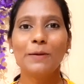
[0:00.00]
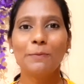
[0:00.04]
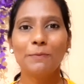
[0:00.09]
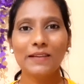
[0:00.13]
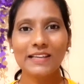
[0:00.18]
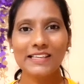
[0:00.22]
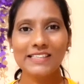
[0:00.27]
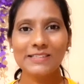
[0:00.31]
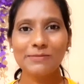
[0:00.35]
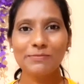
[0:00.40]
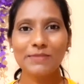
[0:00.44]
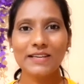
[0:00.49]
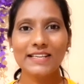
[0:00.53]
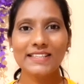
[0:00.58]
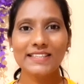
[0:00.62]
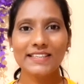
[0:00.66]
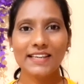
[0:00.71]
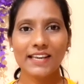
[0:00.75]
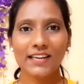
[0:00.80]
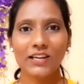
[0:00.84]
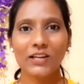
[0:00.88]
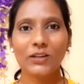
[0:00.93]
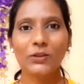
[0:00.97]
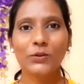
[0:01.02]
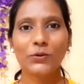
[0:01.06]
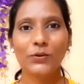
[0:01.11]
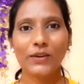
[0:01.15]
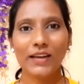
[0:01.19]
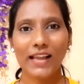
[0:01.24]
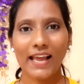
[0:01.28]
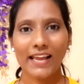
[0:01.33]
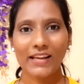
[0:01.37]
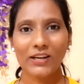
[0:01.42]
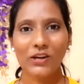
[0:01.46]
प्लीज मेरे चैनल
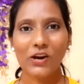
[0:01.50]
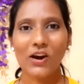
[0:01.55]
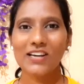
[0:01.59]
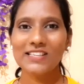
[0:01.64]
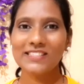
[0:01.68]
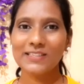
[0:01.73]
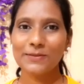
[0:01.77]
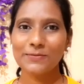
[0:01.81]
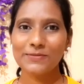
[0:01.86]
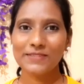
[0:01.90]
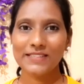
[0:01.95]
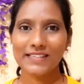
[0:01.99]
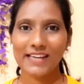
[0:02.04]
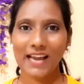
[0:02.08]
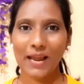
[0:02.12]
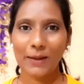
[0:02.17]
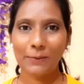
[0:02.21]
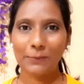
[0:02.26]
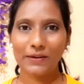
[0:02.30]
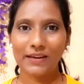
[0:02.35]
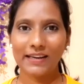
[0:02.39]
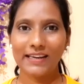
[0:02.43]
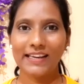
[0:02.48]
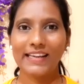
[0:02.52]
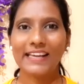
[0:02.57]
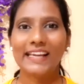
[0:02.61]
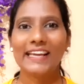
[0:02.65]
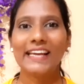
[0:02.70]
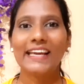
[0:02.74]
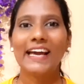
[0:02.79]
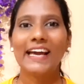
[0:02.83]
को लाइक और सब्सक्राइब करें